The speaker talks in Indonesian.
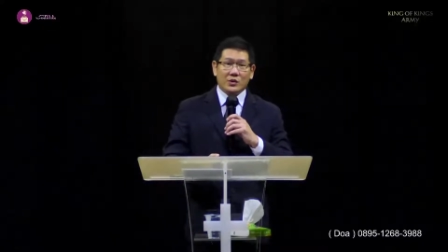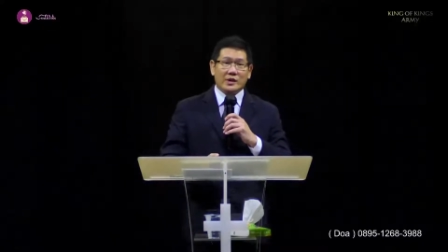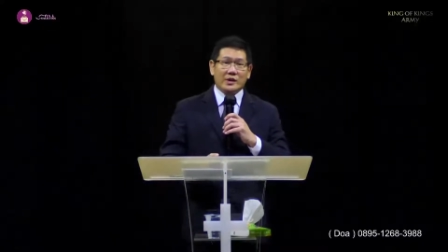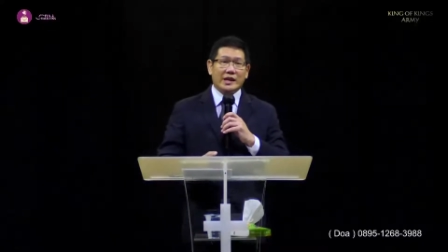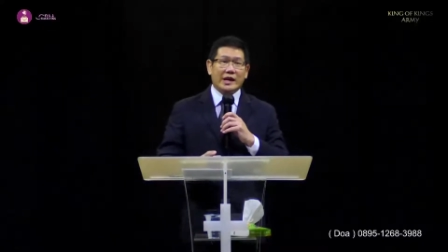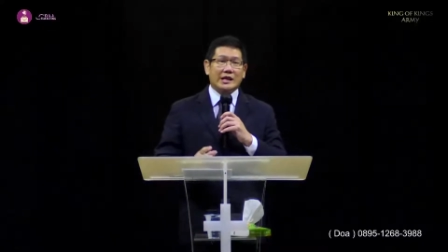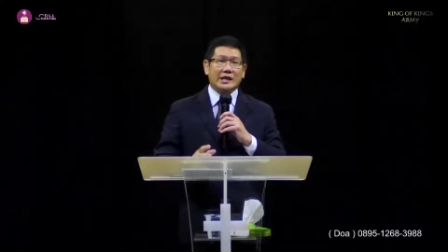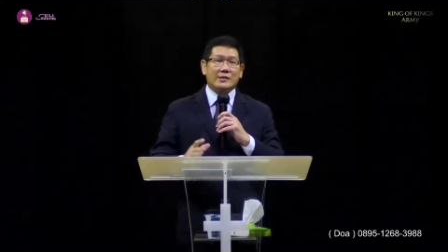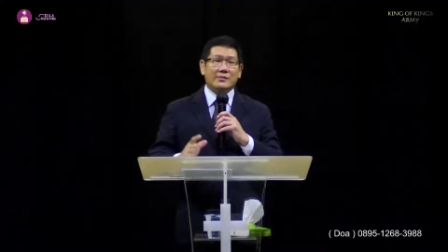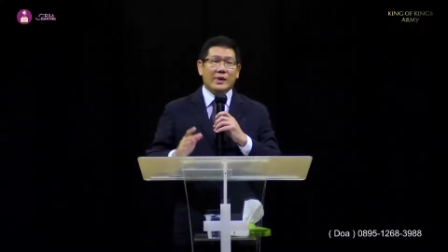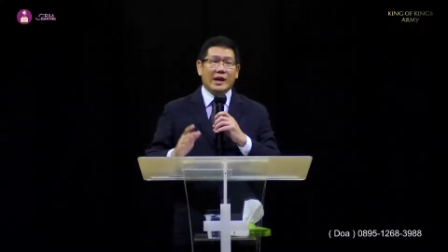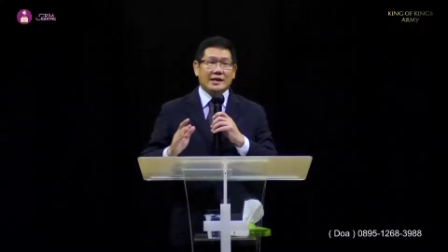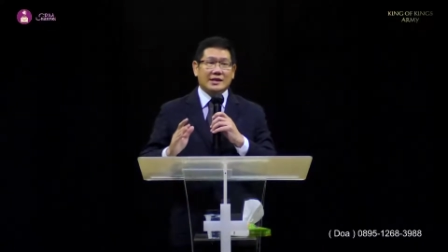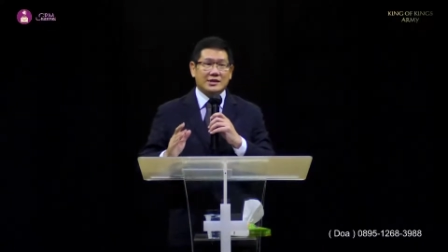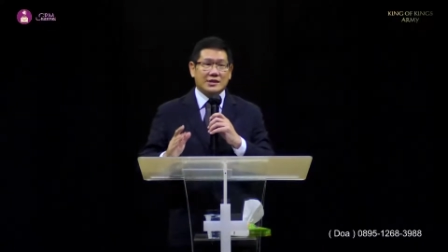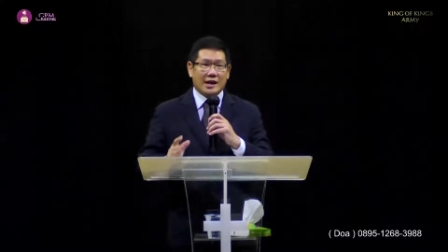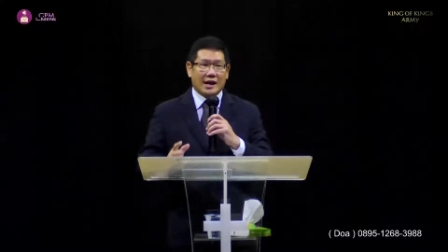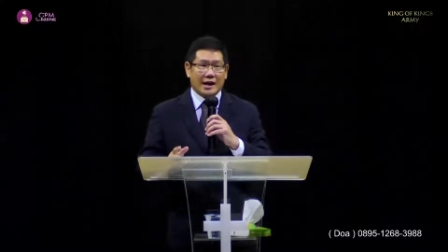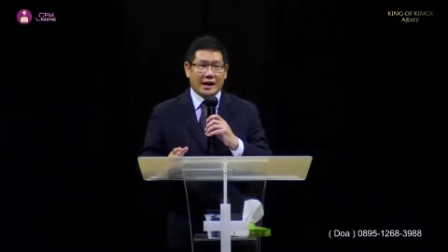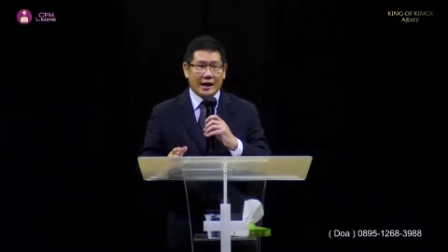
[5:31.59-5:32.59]
yang
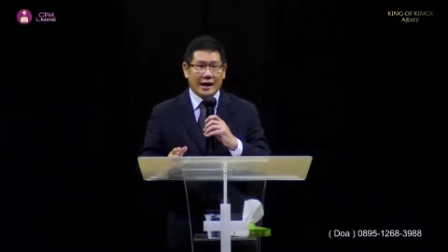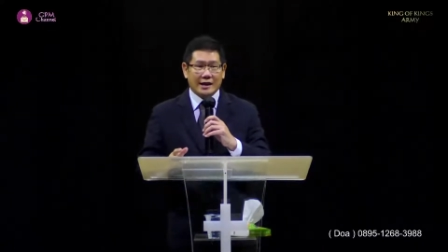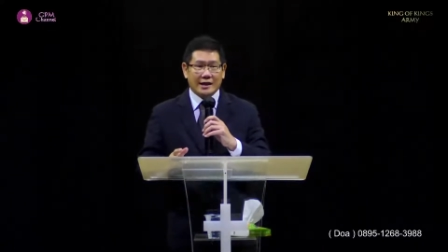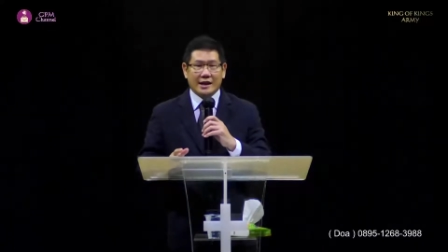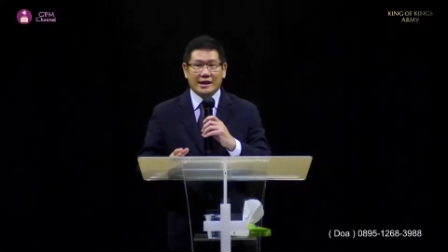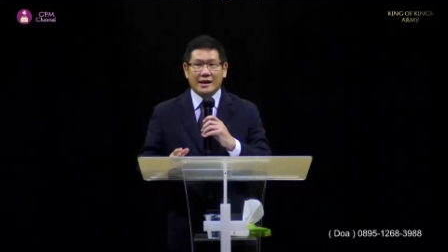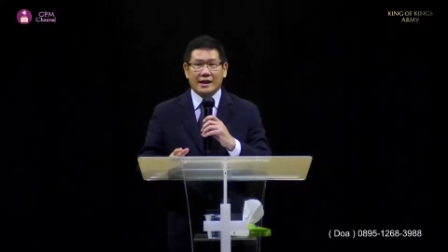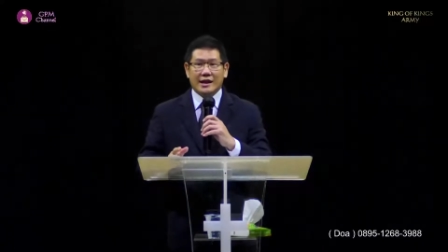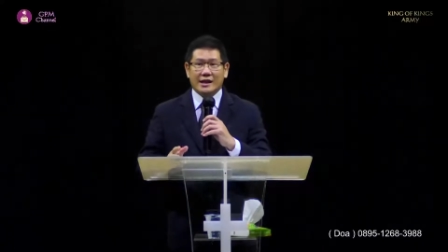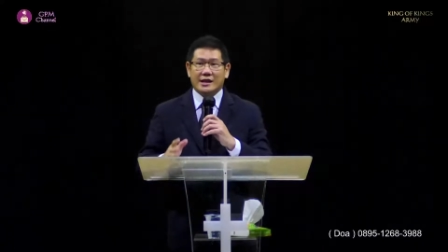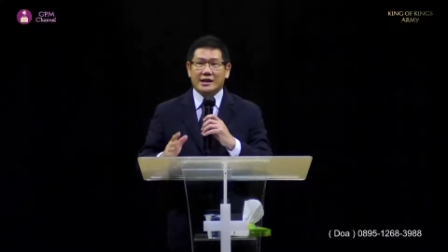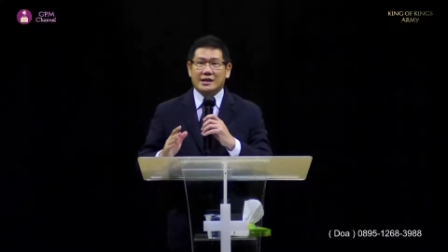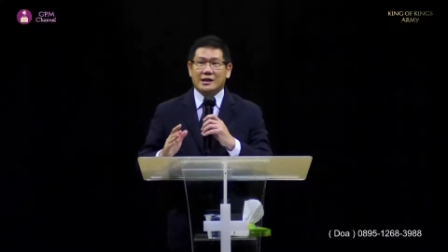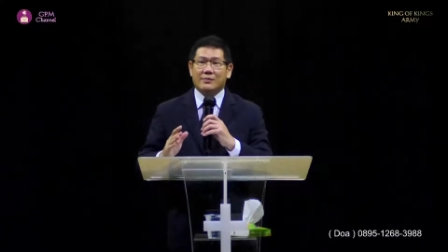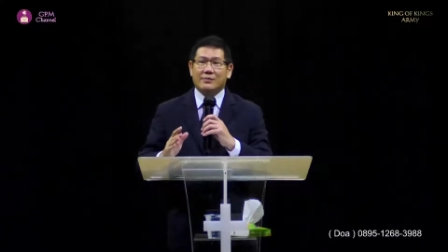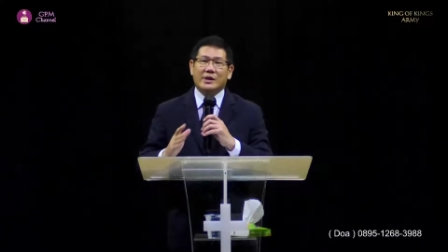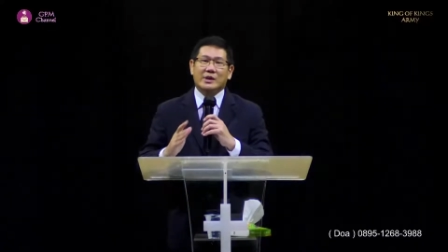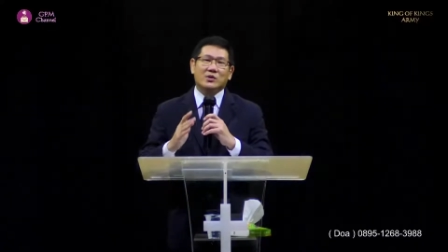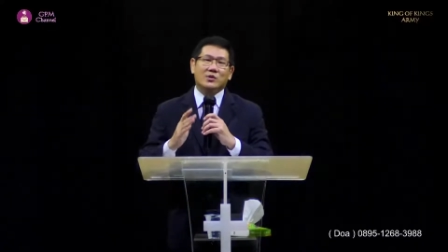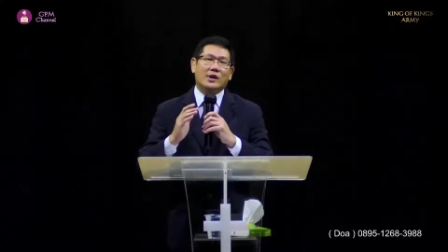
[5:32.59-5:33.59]
dibacakan adalah
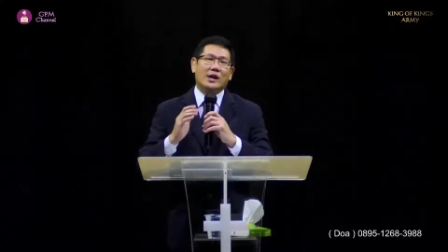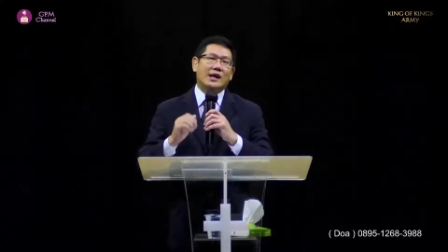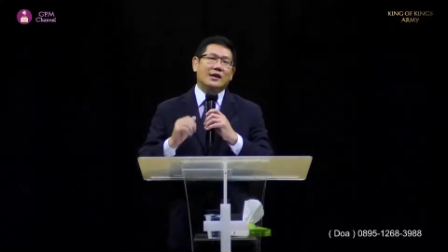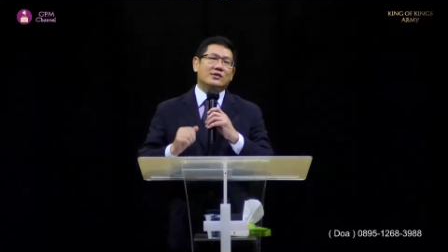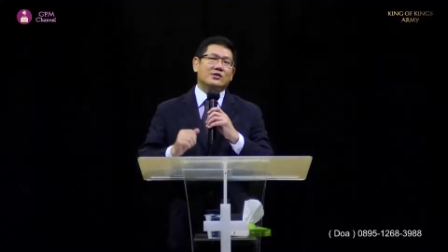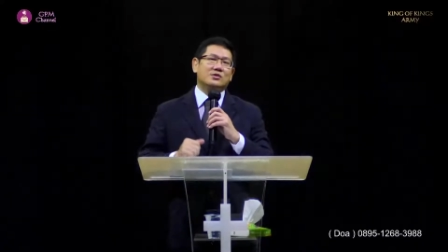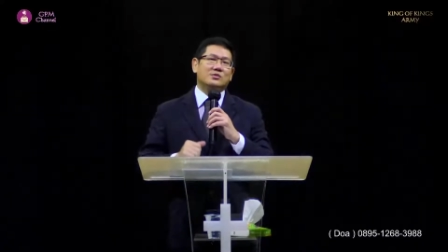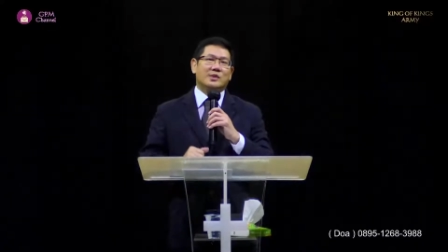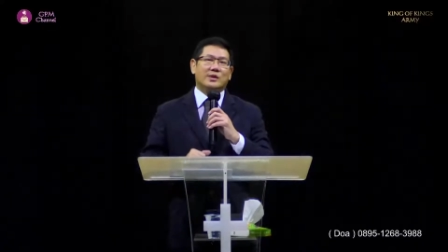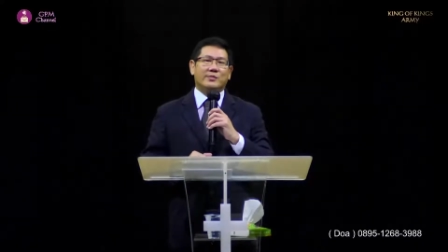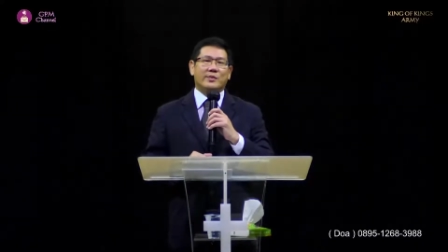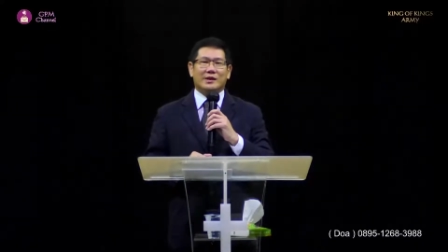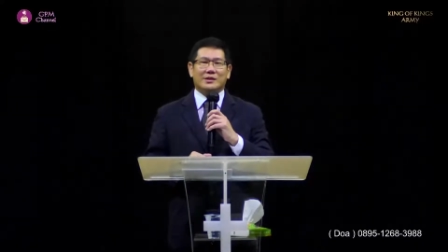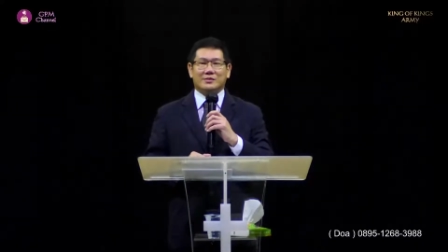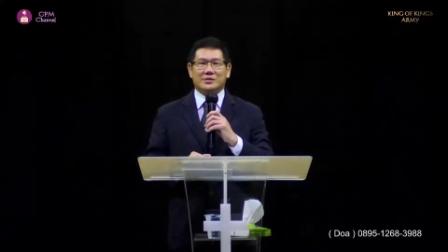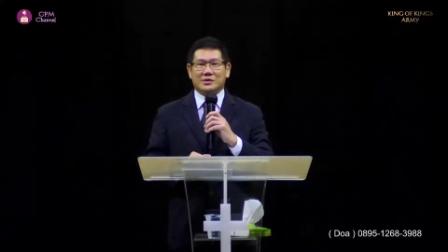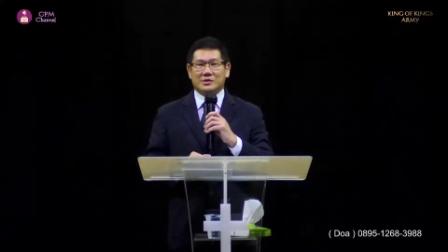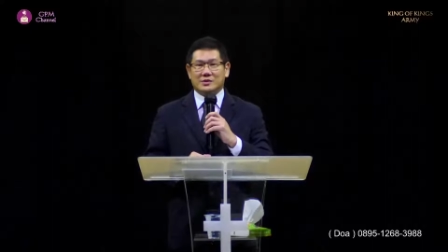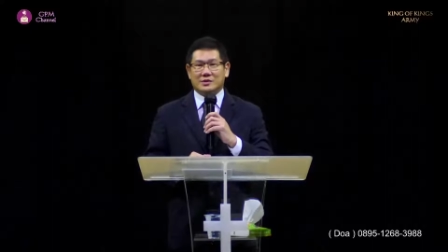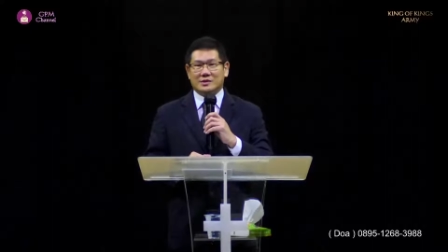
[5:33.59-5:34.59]
kitab Kidung Agung Bapak
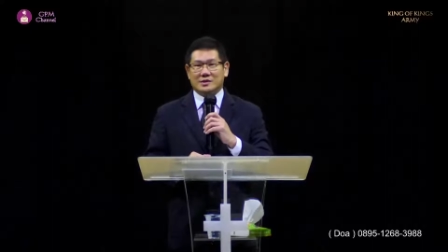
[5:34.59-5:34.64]
Ibu.